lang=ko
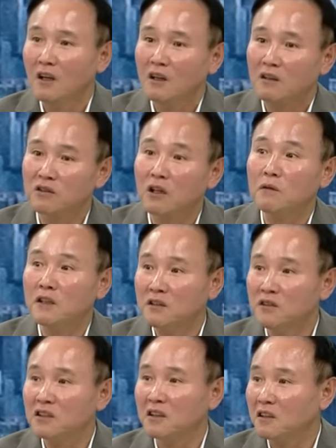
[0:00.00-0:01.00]
그다음에
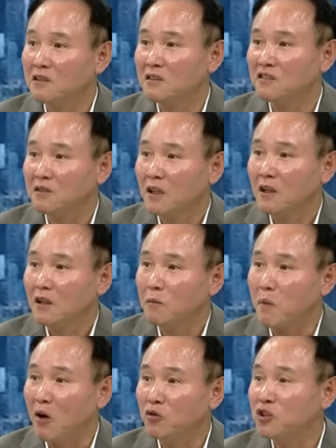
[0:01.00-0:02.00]
이제 그
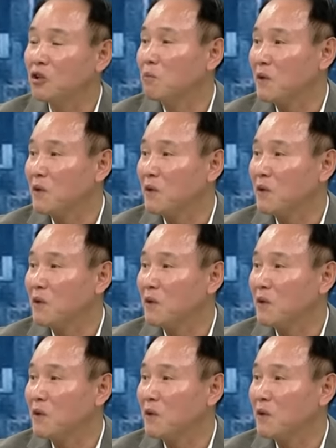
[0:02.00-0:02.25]
파우치형